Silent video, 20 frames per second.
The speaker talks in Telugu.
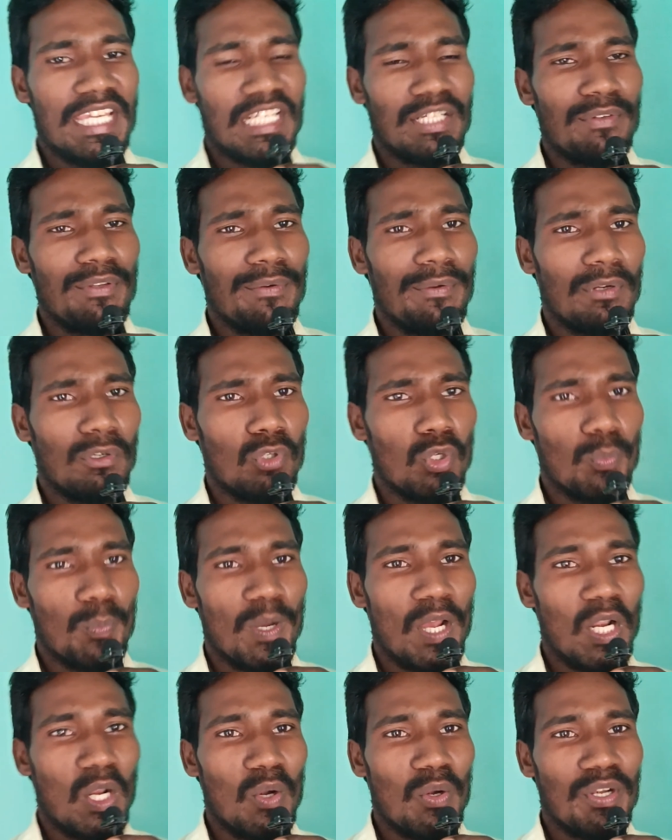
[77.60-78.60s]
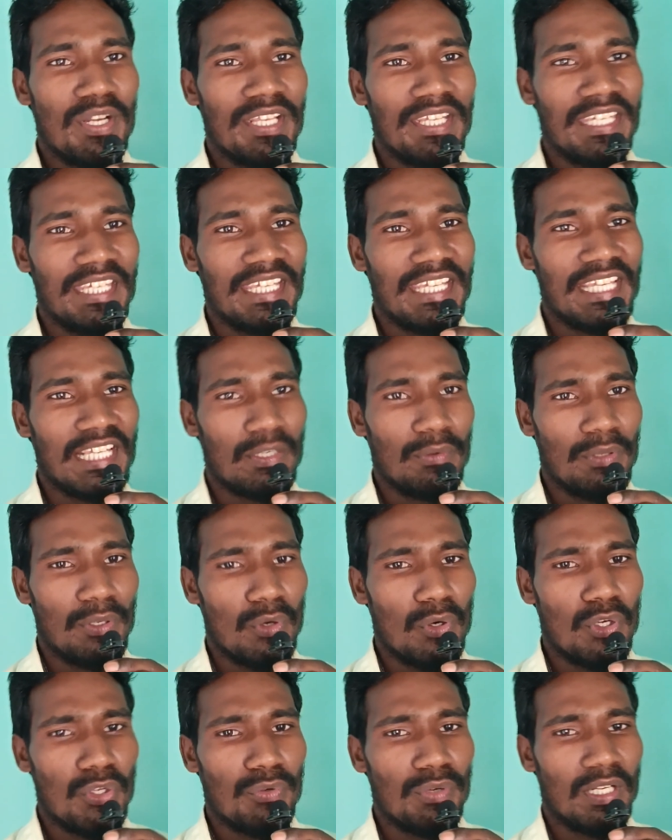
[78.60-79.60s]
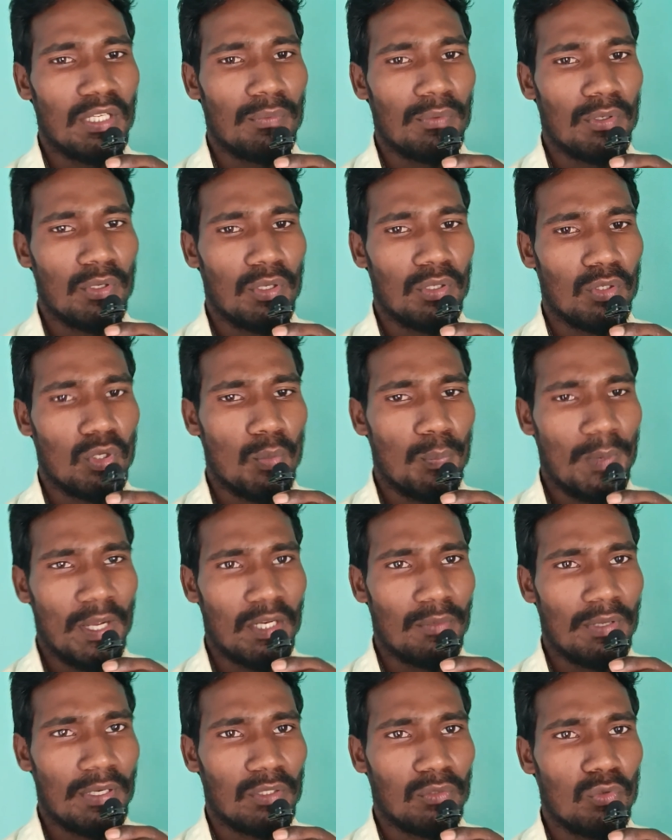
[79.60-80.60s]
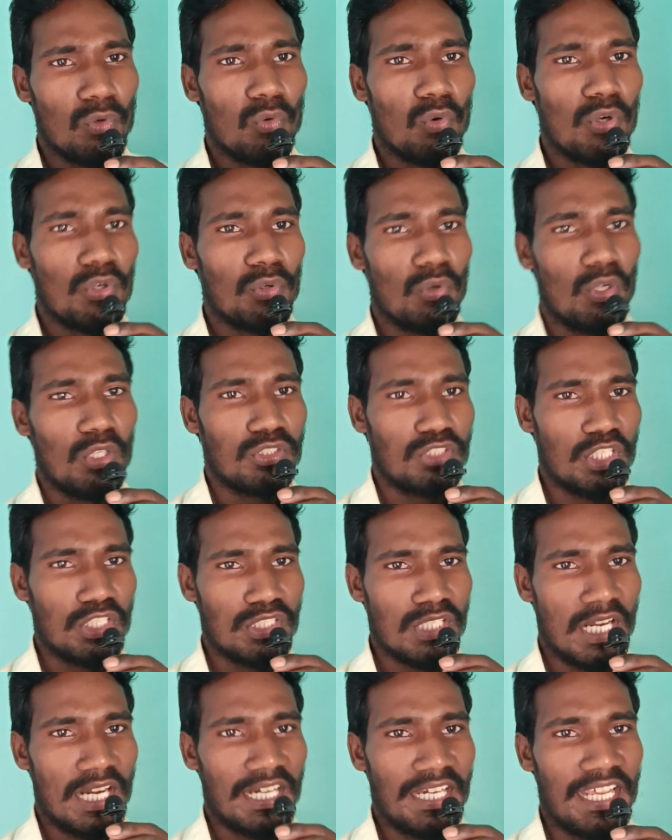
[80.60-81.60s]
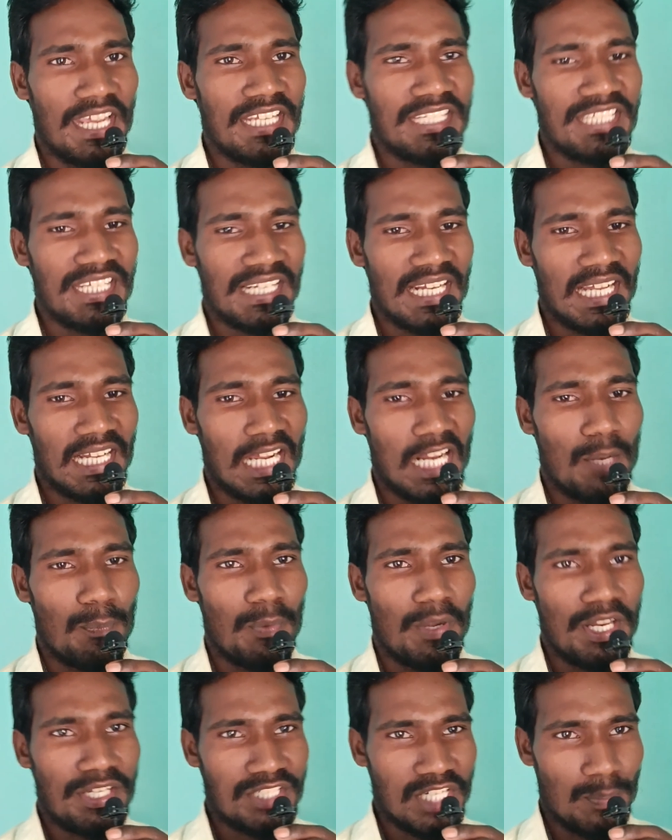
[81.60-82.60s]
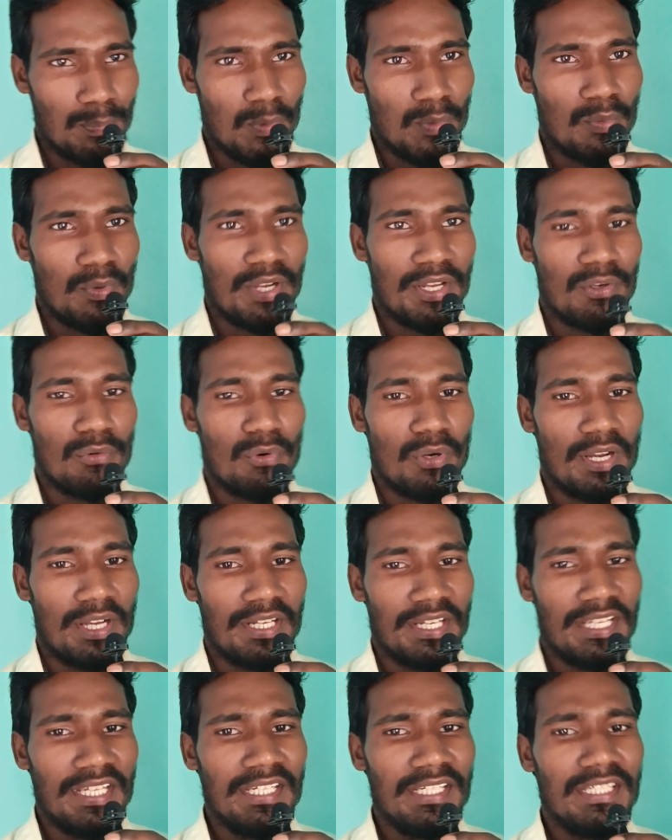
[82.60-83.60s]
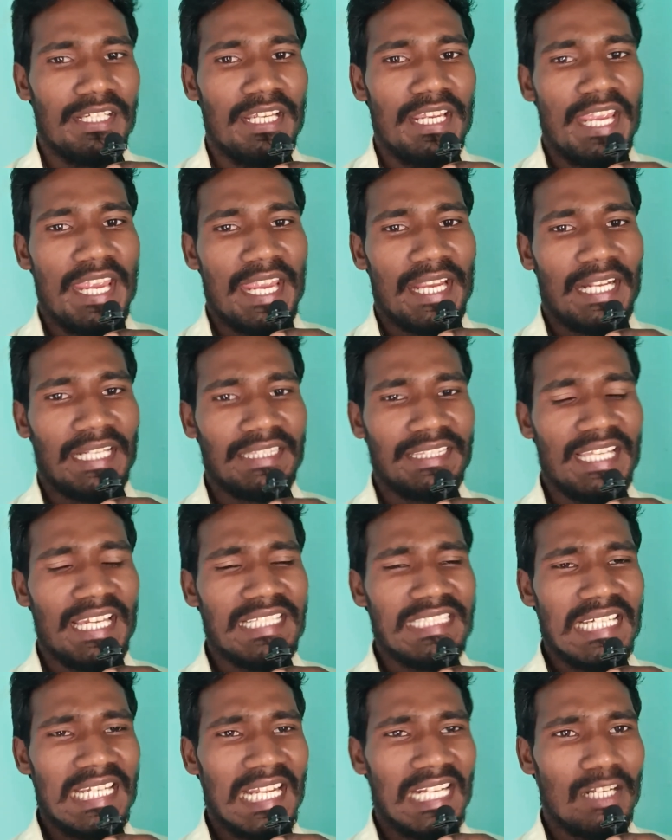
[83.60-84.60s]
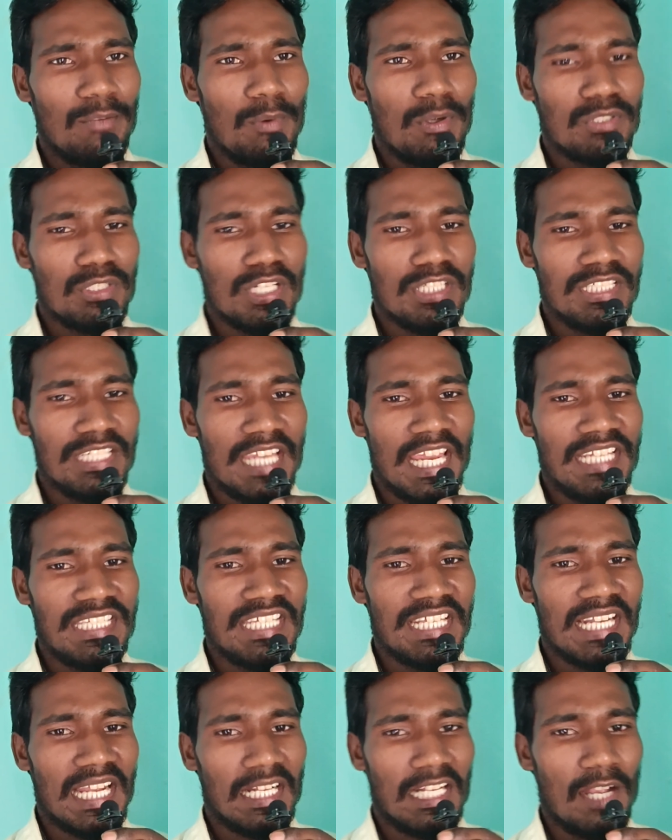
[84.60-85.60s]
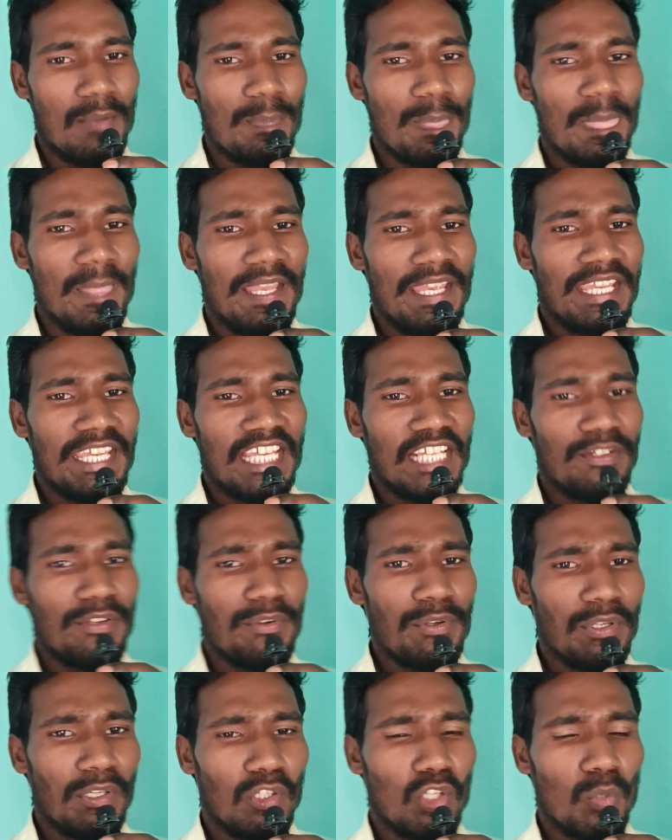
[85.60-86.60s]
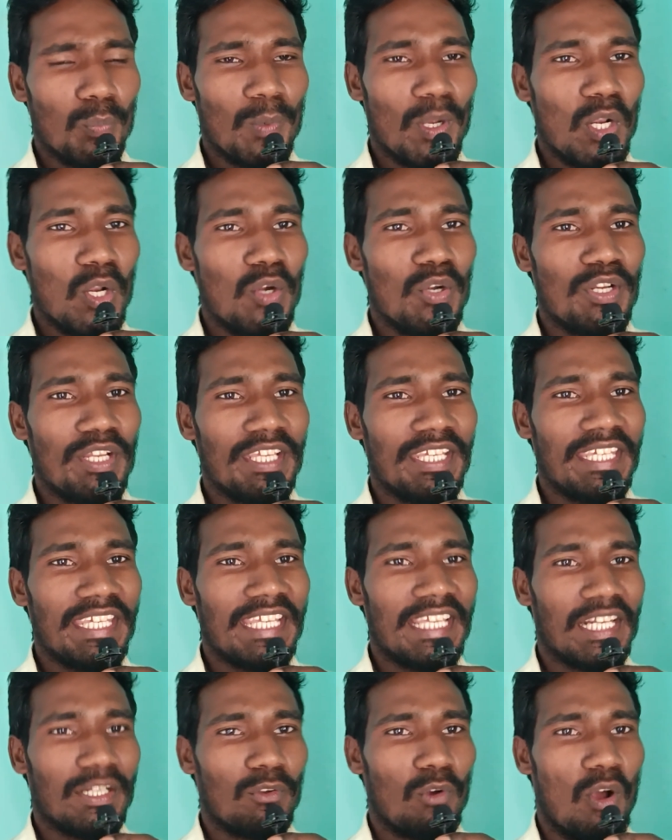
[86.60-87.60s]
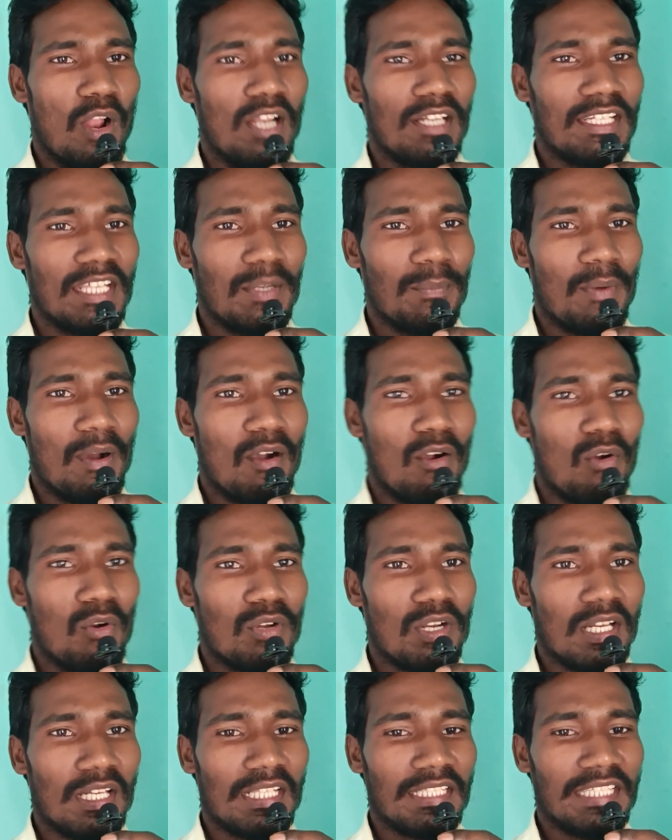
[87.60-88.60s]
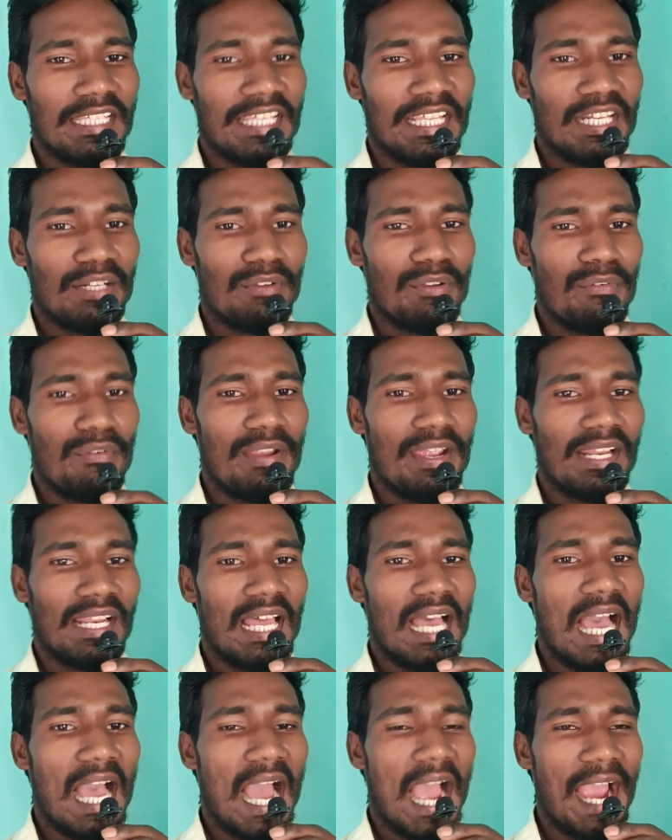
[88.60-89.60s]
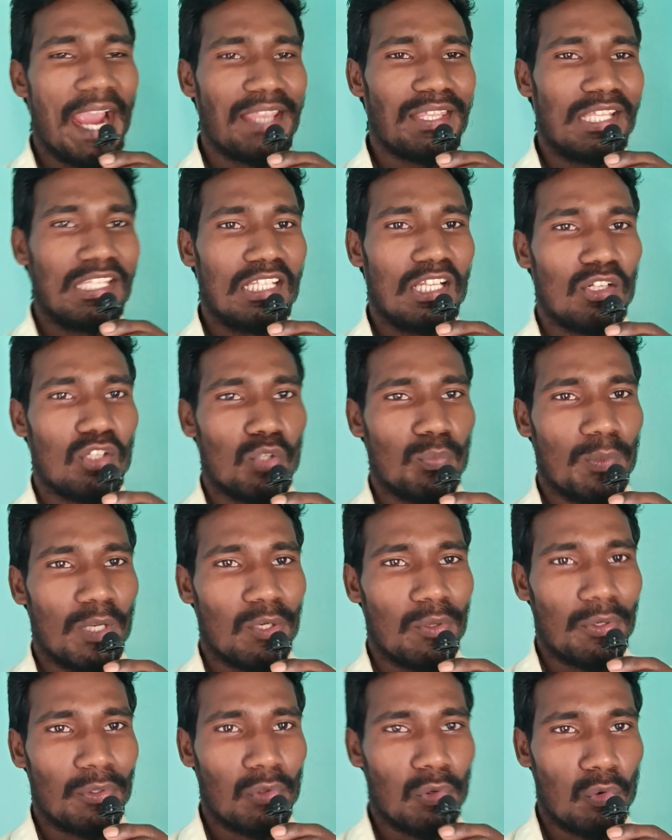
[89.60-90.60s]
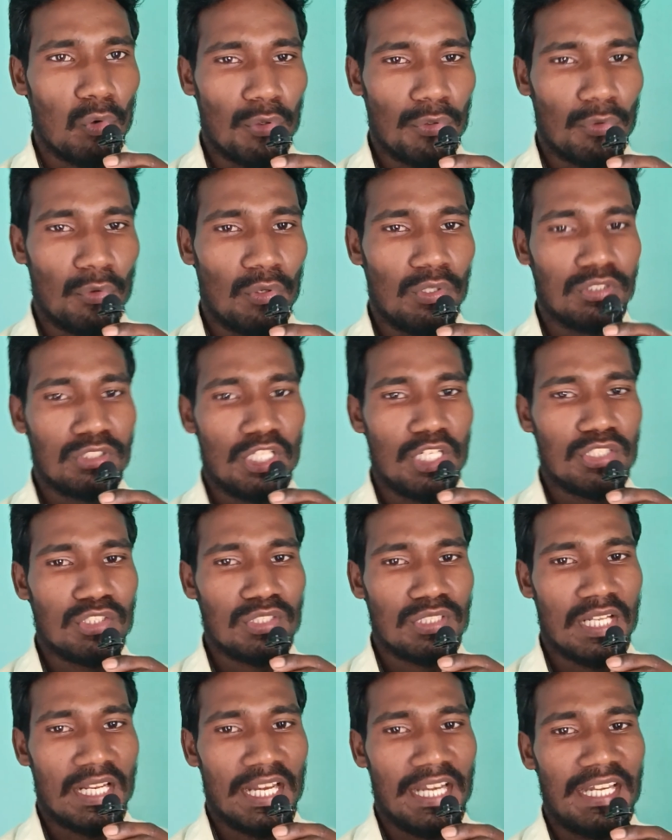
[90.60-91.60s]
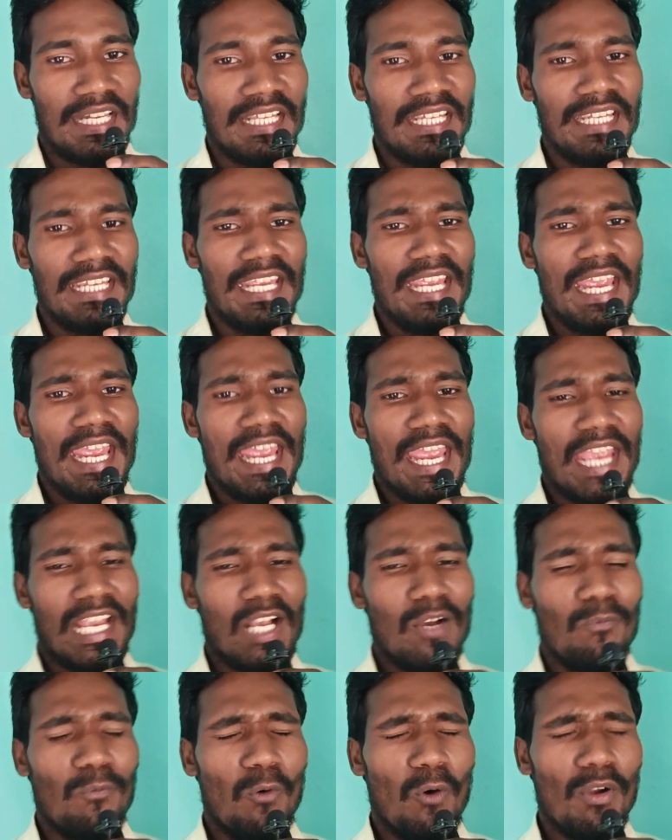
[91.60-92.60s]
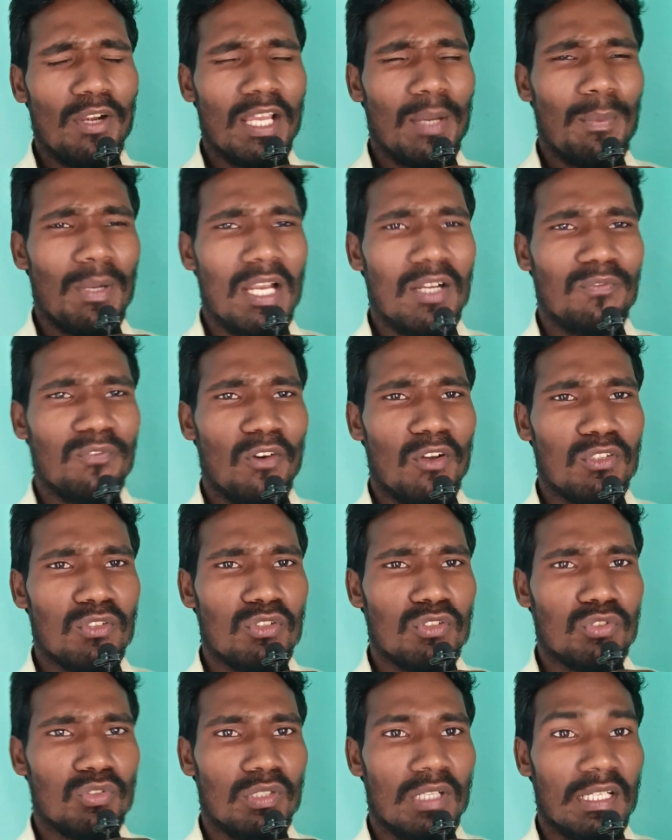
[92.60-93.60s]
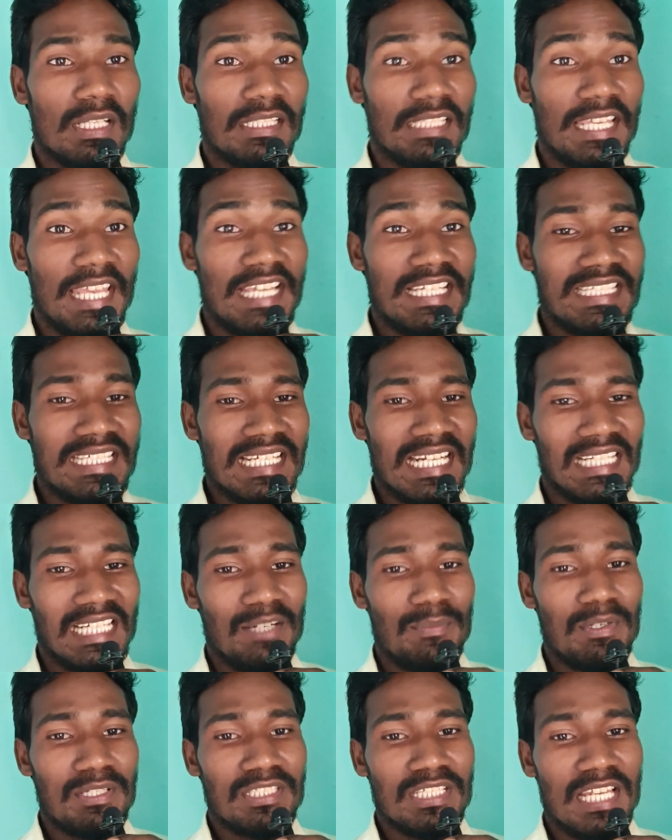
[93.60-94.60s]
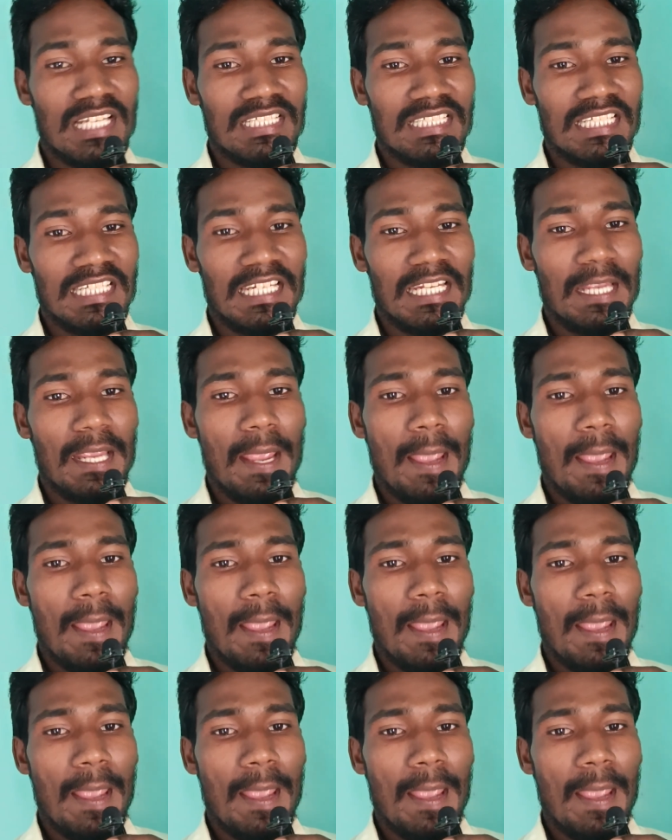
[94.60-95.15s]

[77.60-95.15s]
ఇరవై వేల రూపాయల నుండి ఇరవై రెండు వేల రూపాయల వరకు కొనుగోలు చేస్తున్నారు ఏసీ రకాలు ఇప్పుడు నేను చెప్పబోయి కూడండి ఇక తేజ రకం వచ్చేసి ఏసీ రకం ఇరవై వేల రూపాయల నుండి క్వాలిటీ బాగున్నట్లయితే ఇరవై వేల ఐదు వందల రూపాయల వరకు కొనుగోలు చేస్తున్నారండి ఇక ఫోర్ డబుల్ ఎయిట్ ఫోర్ చూసుకున్నట్లయితే ఏసీ రకం వచ్చేసి